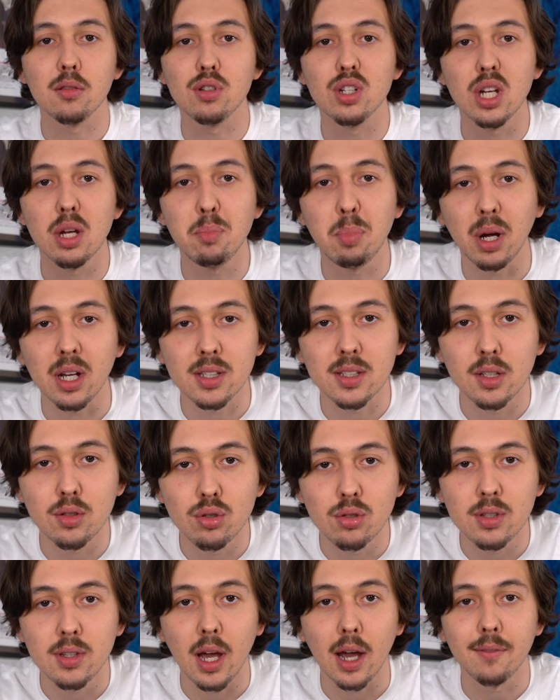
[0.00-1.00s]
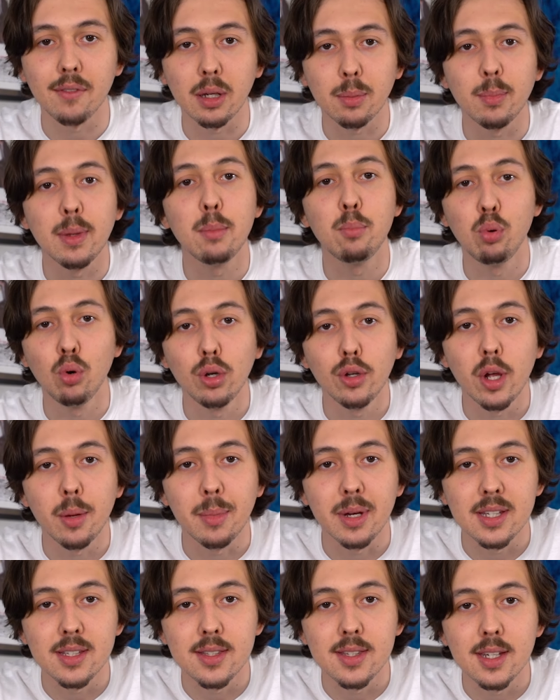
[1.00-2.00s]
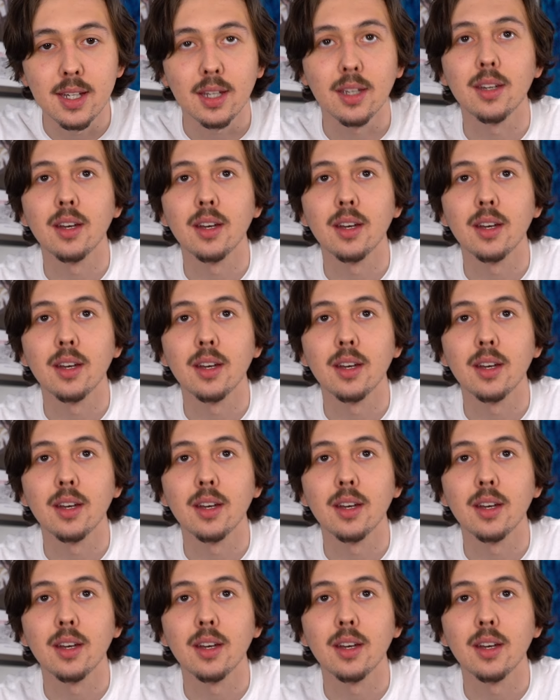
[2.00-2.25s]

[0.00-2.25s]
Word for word: J'ai passé du temps avec mes poules domestiques.